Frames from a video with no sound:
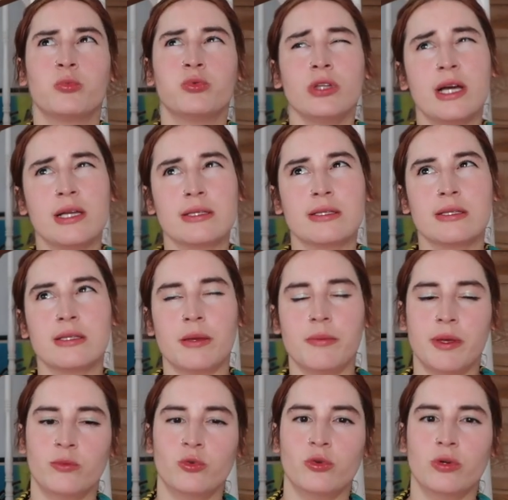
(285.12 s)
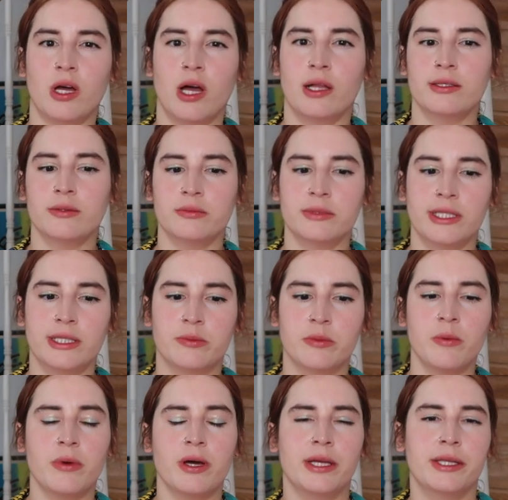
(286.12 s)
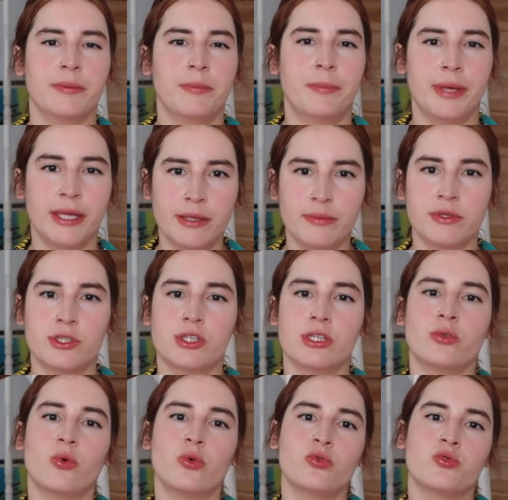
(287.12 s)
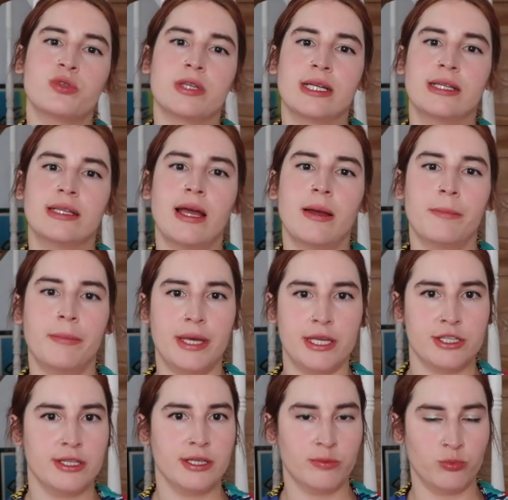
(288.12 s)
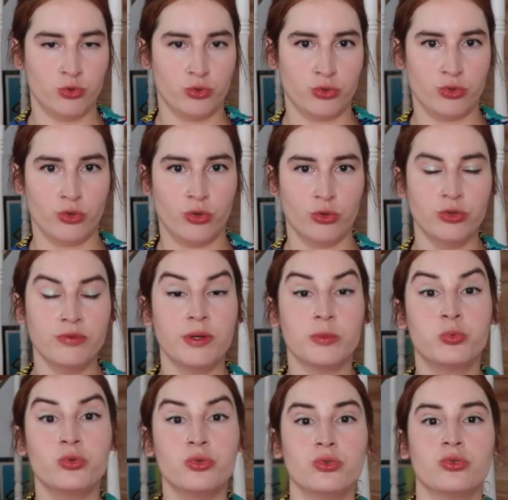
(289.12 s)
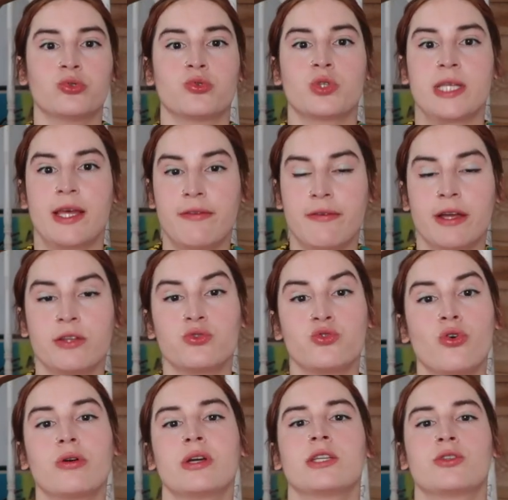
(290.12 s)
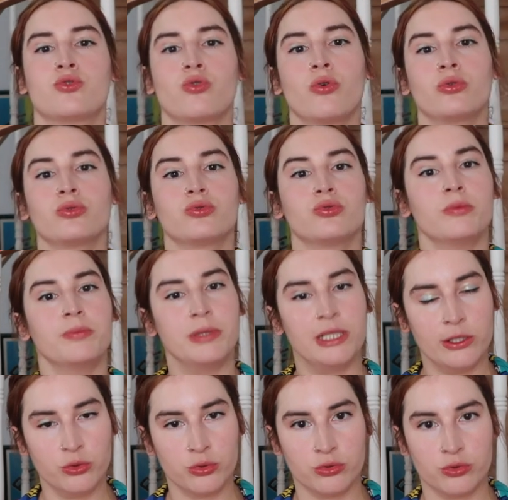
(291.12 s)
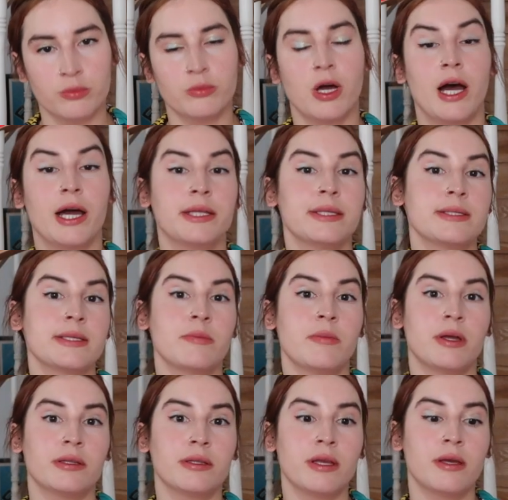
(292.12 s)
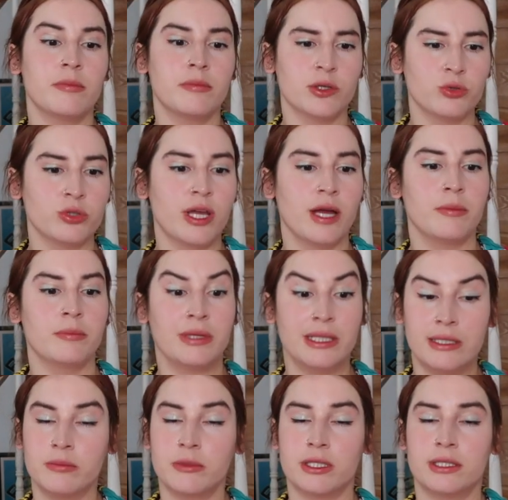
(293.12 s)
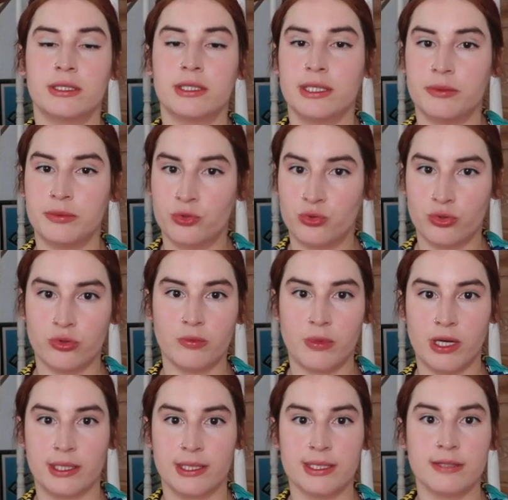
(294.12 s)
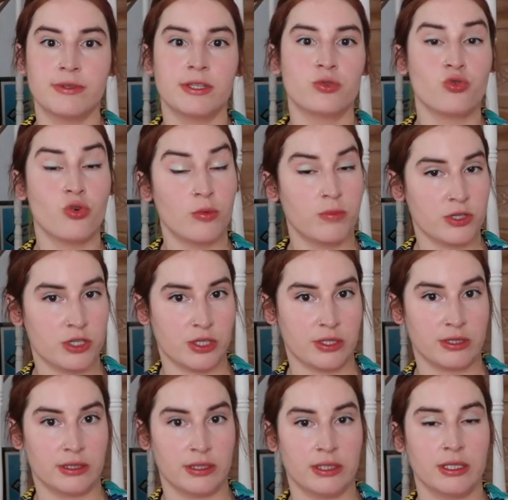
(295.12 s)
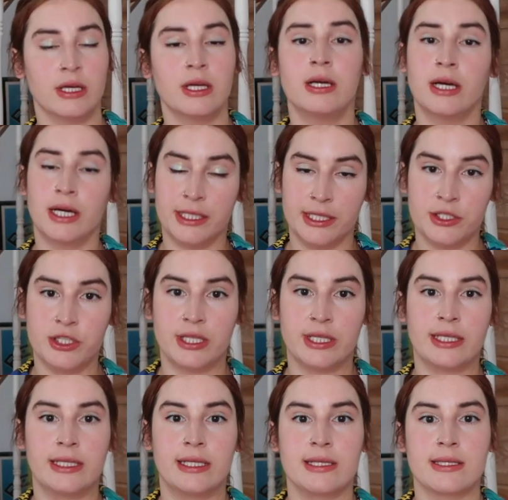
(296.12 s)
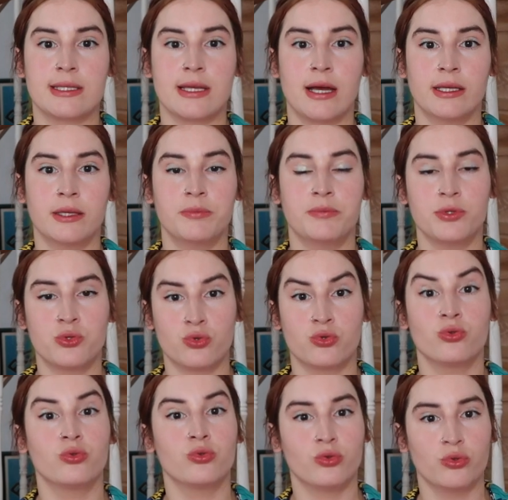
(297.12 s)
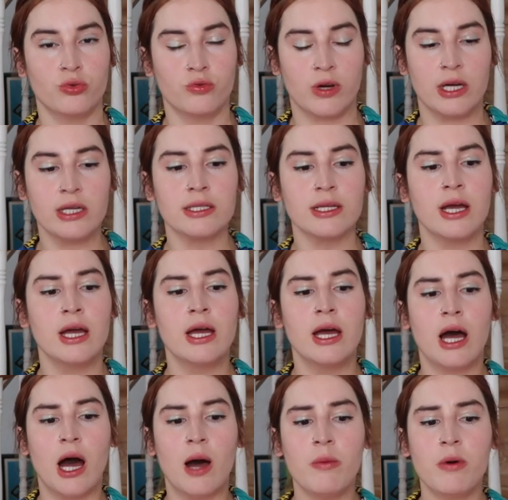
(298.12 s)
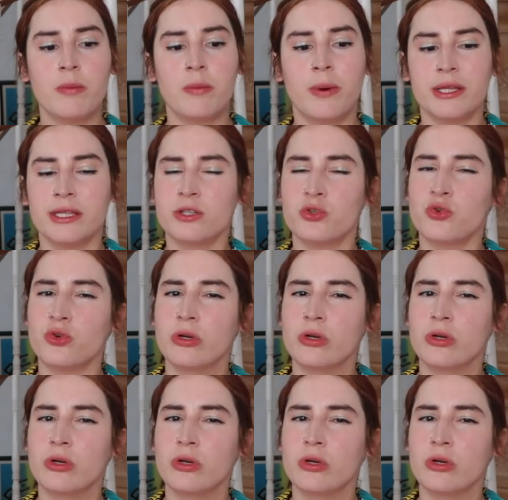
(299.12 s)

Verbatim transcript: Buna aslında memnun kaldım dedim ama hani benim için 10 üzerinden 5'lik bir ürün oldu ve bu ürünü seven çok kişi olduğunu biliyorum. Aynı zamanda Marudern bildiğim kadarıyla bir Türk markası ve de çok başarılı hani içeriklere sahip bir sürü ürünü var. Ama bana